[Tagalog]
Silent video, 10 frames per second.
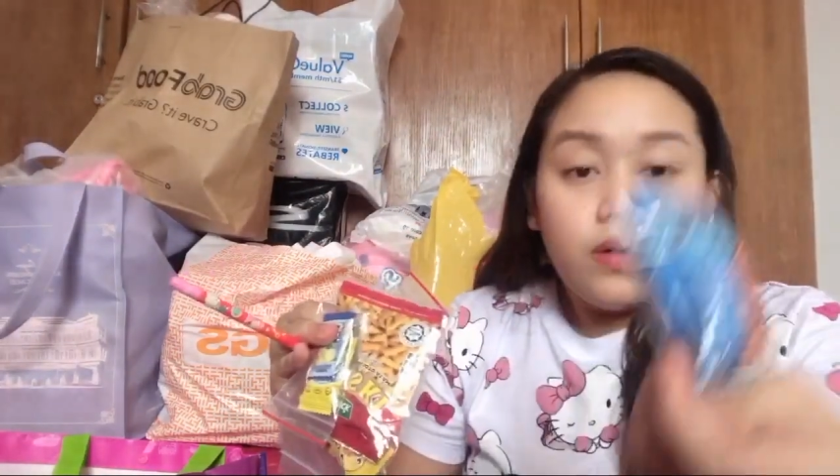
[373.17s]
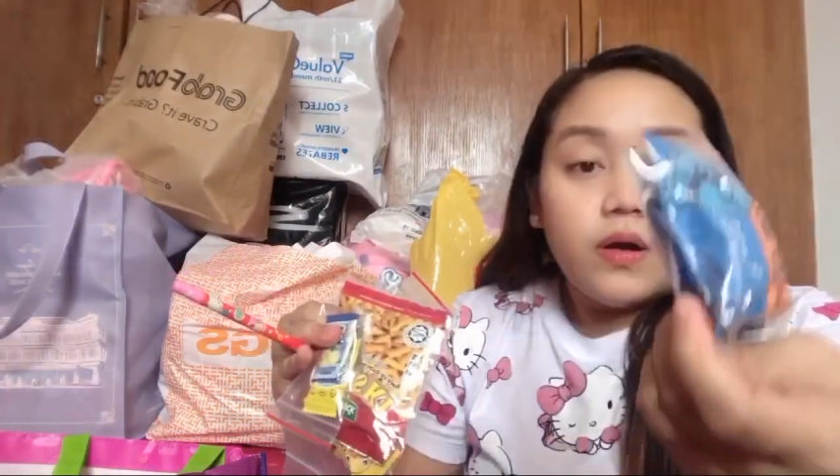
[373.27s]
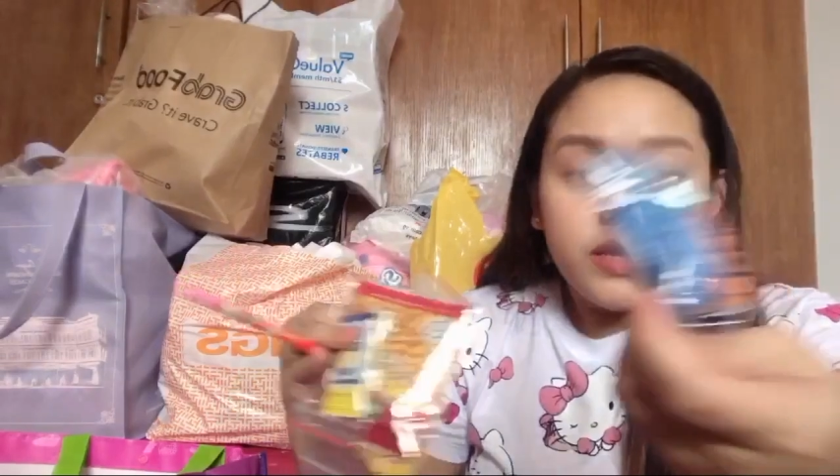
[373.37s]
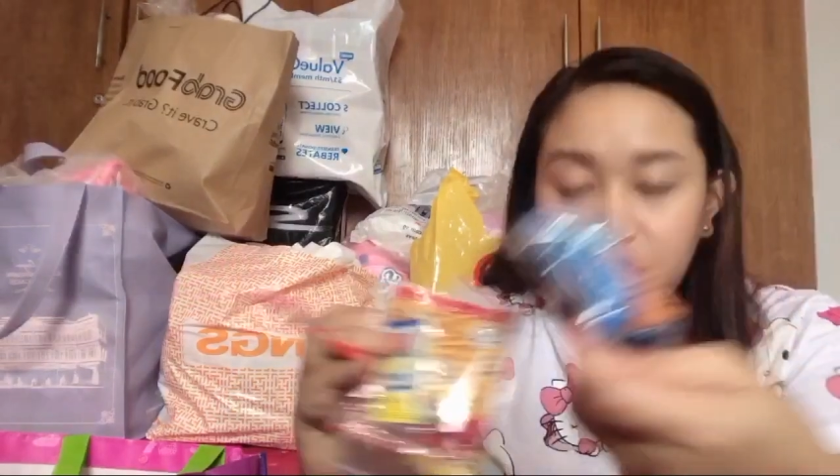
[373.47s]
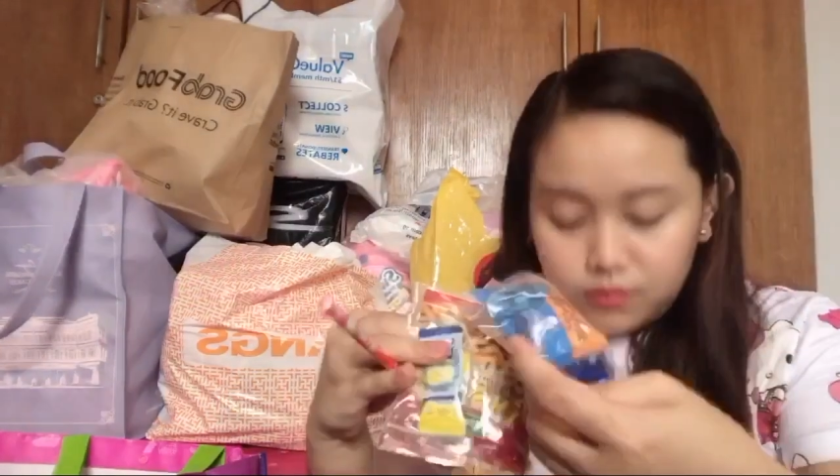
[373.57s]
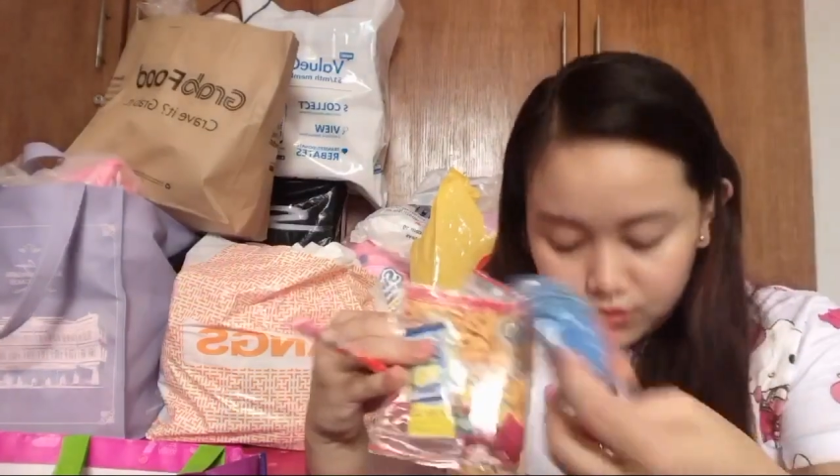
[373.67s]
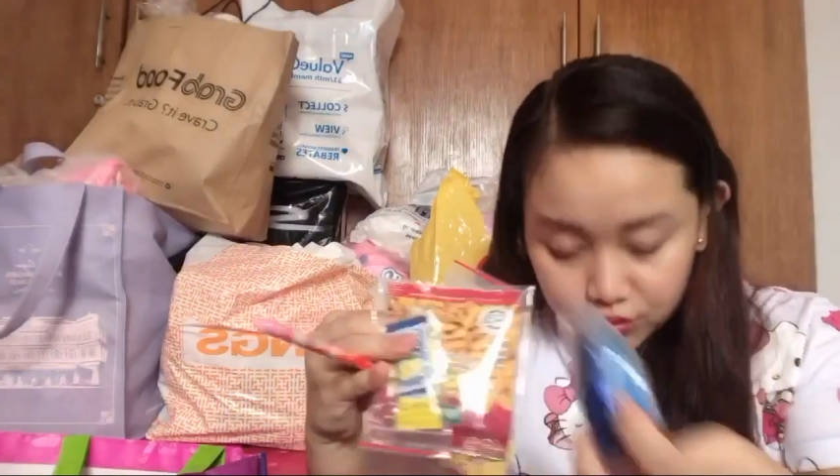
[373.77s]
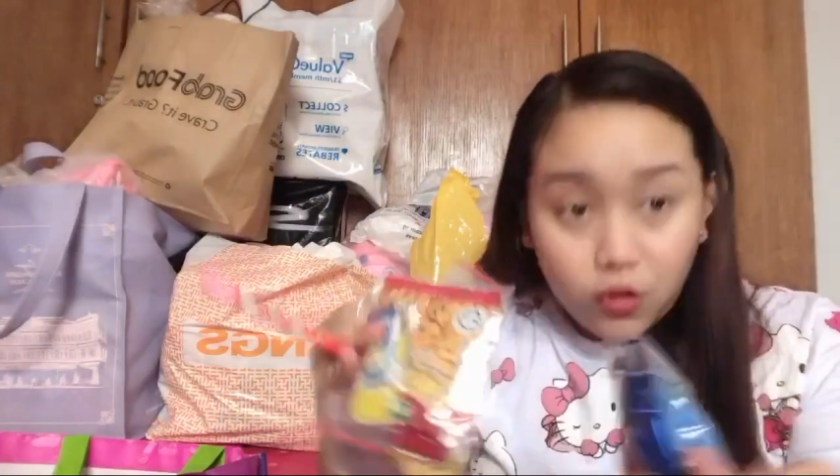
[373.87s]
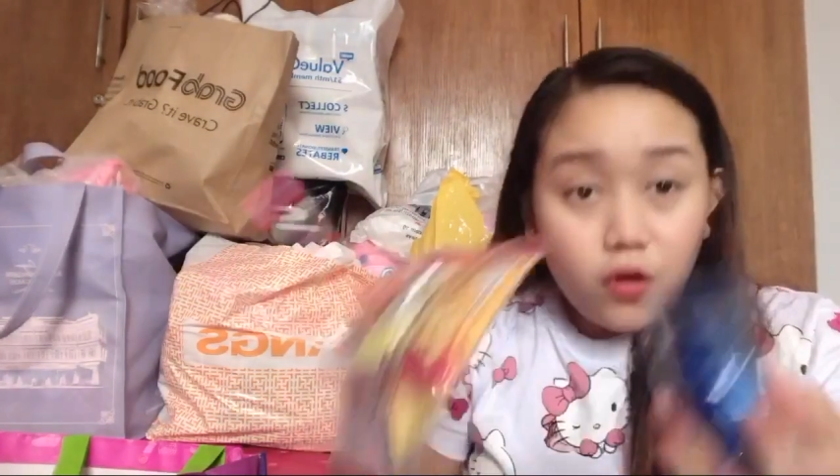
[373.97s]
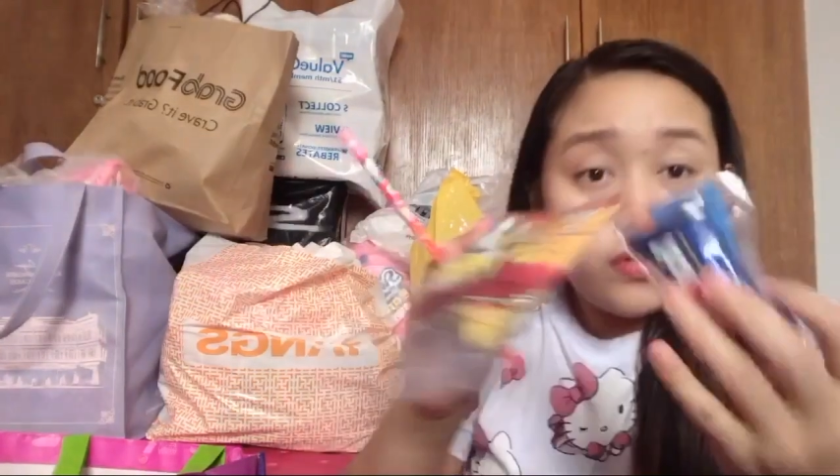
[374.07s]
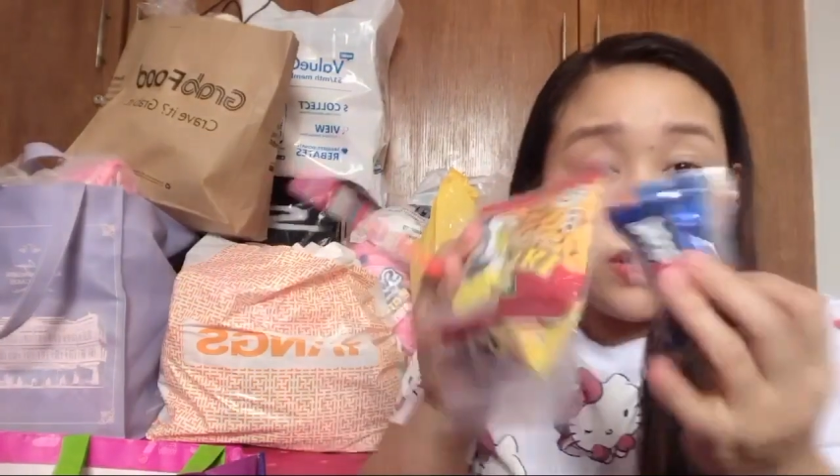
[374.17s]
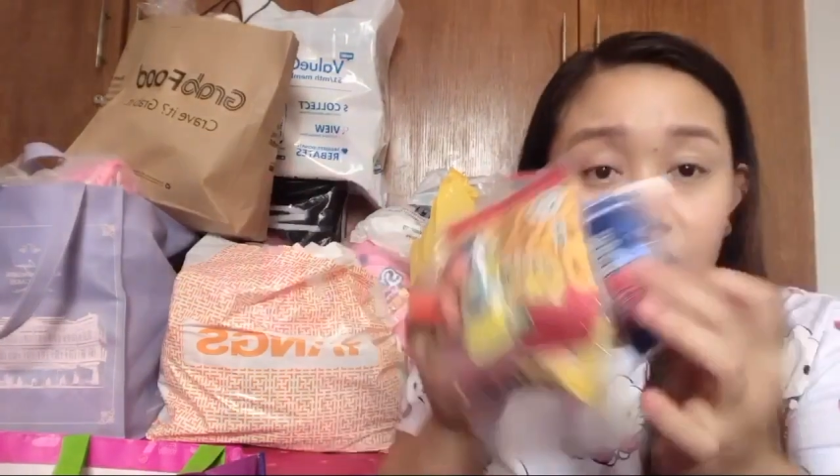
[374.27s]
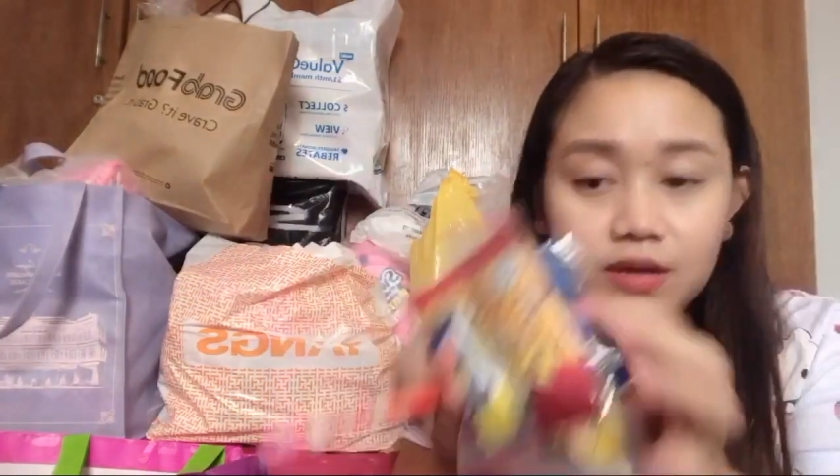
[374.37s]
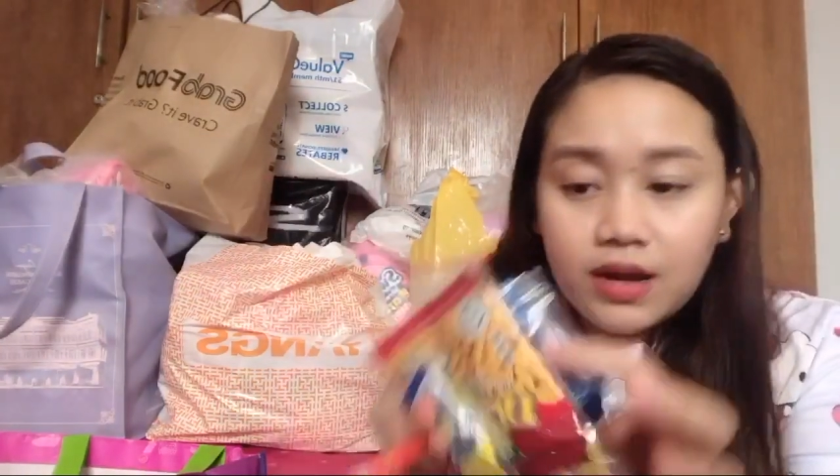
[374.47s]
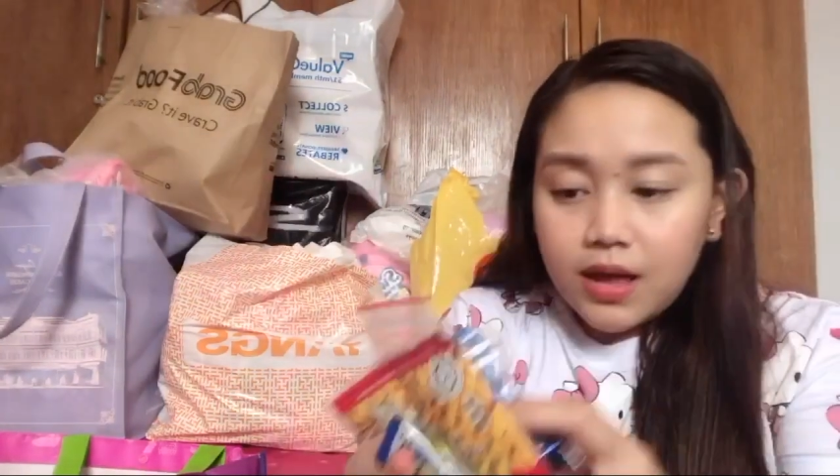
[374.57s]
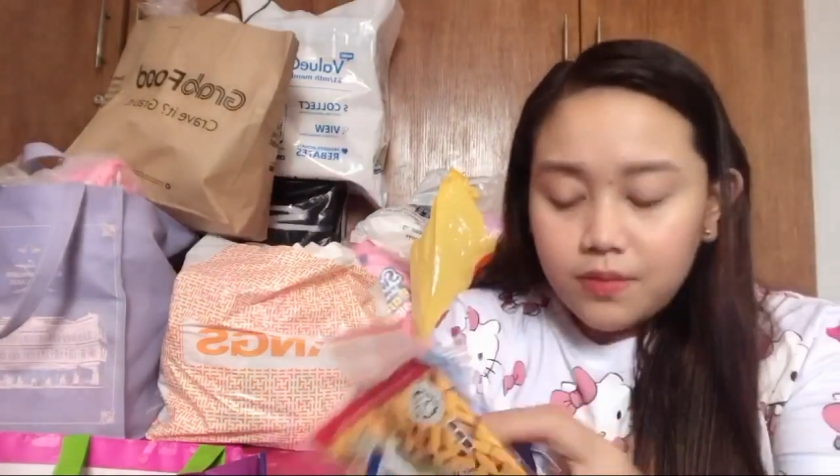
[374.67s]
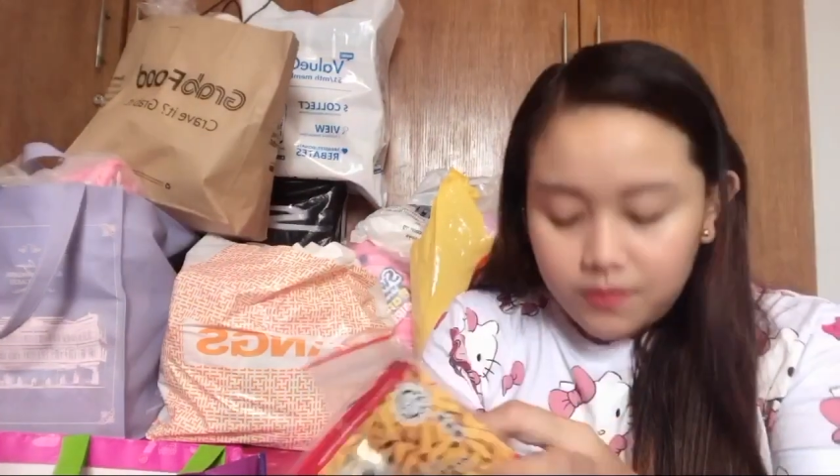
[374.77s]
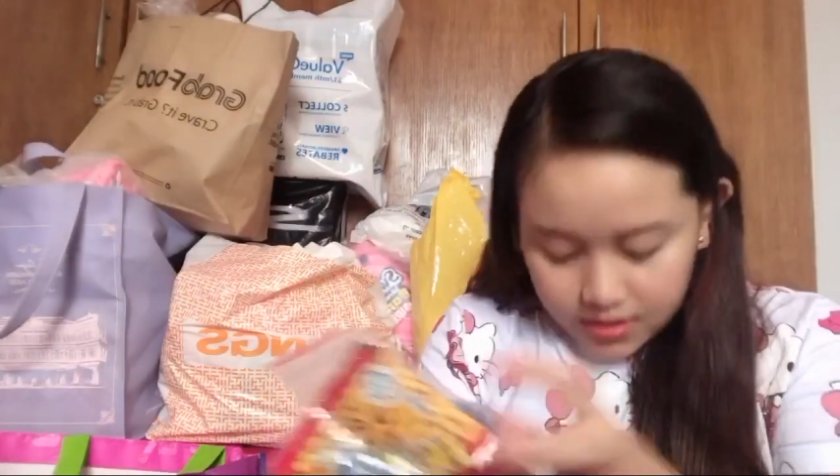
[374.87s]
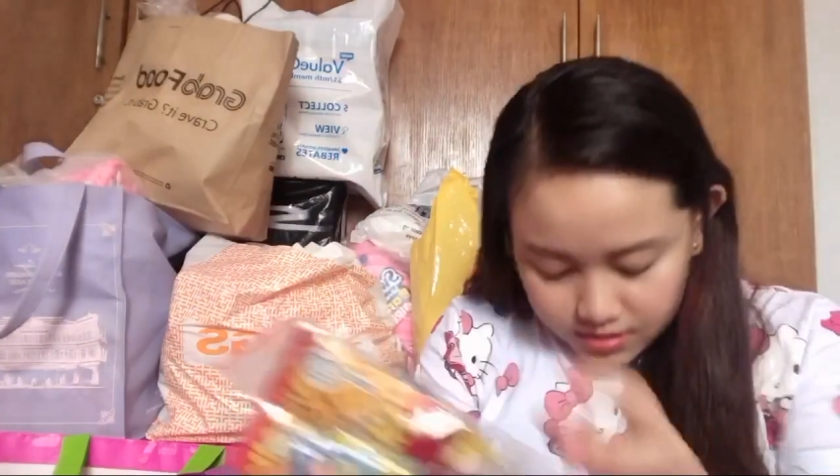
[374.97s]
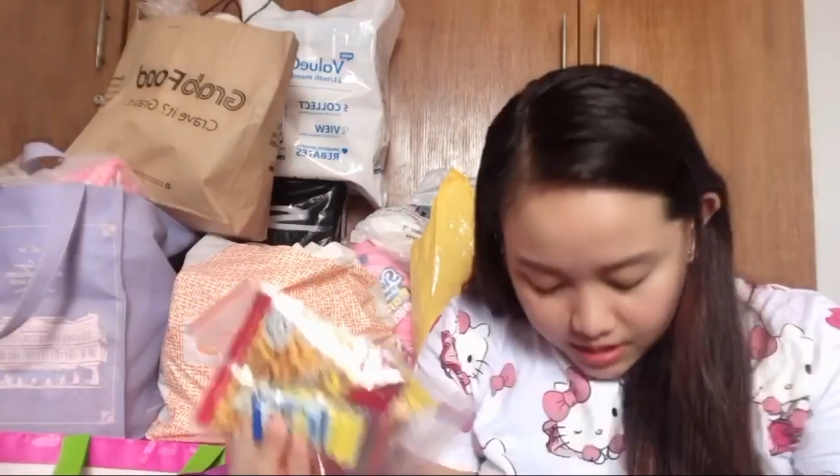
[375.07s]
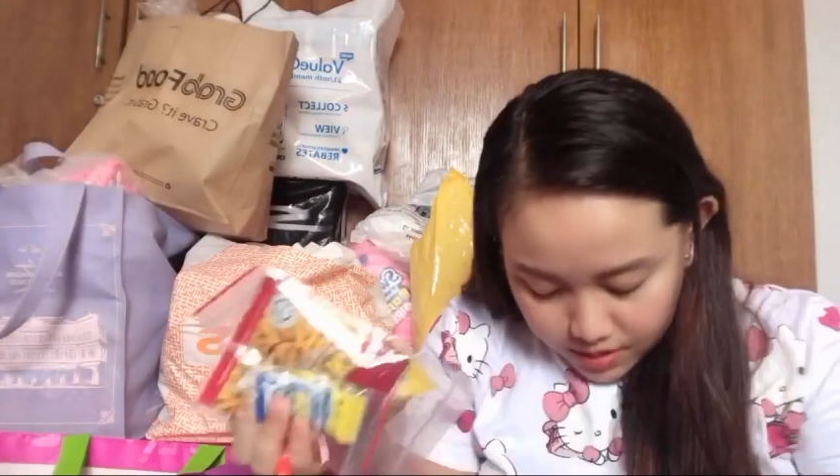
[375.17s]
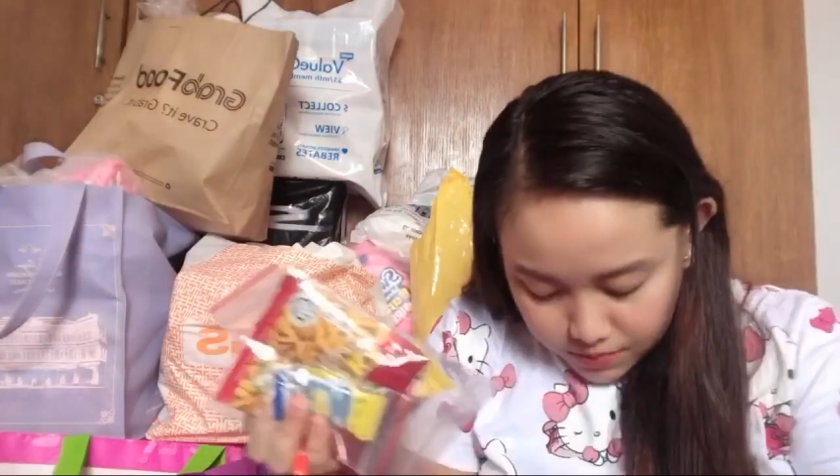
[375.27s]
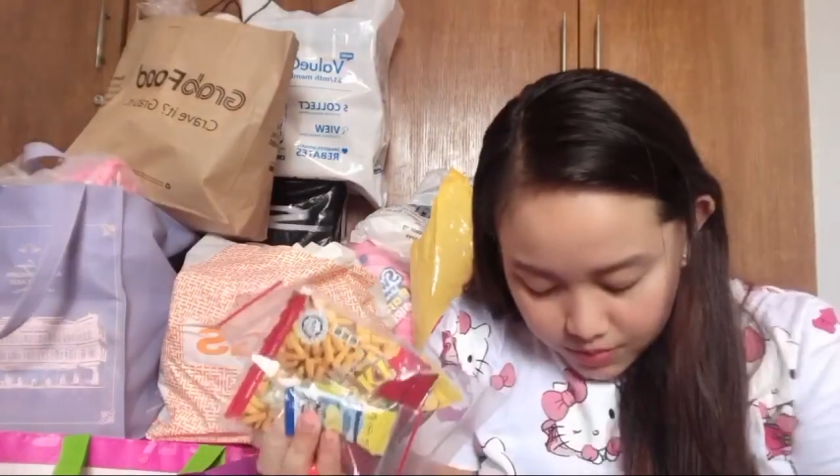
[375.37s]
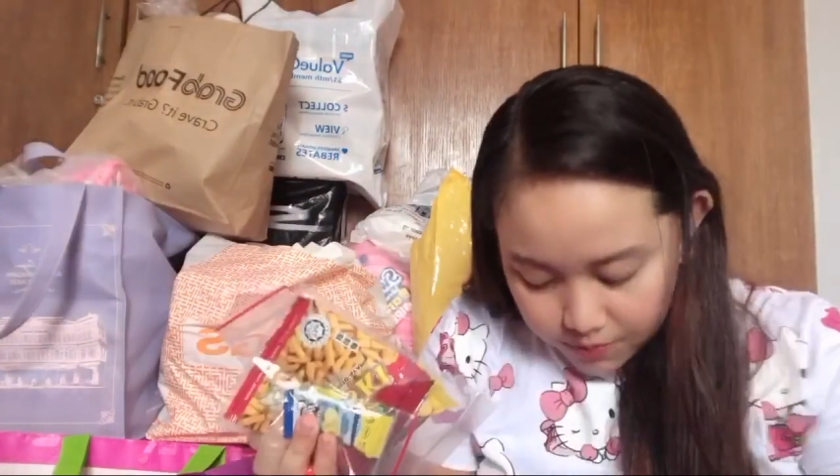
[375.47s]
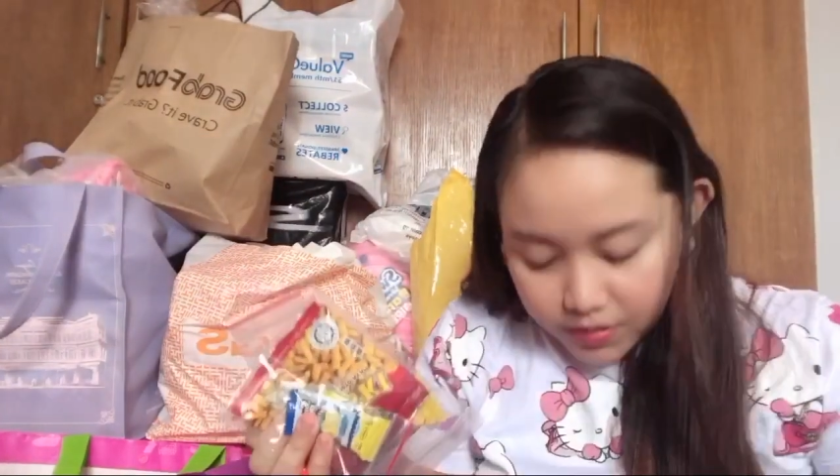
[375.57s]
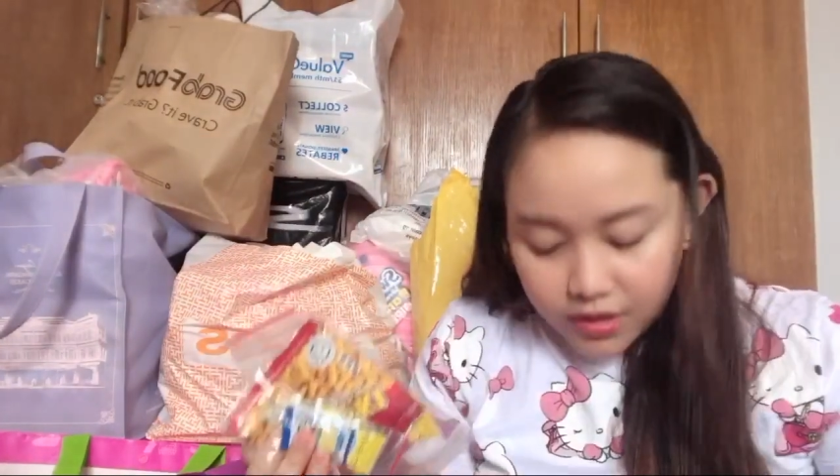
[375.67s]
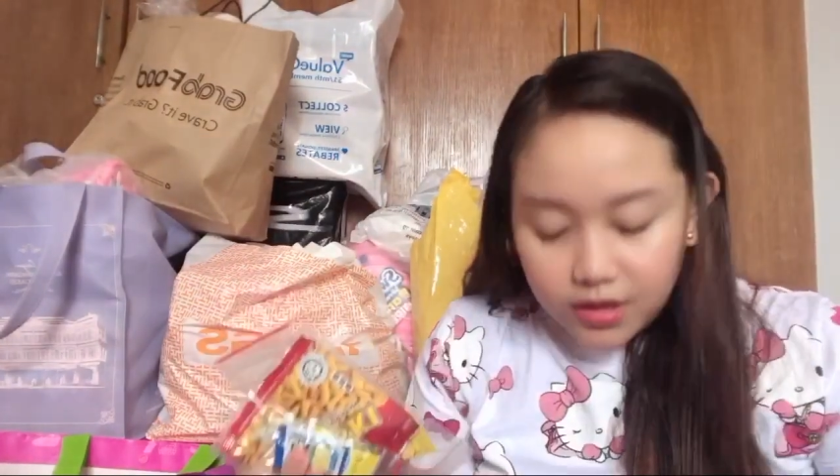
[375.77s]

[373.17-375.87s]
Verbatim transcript: Ayan, may chocolate. Grabe, ang daming free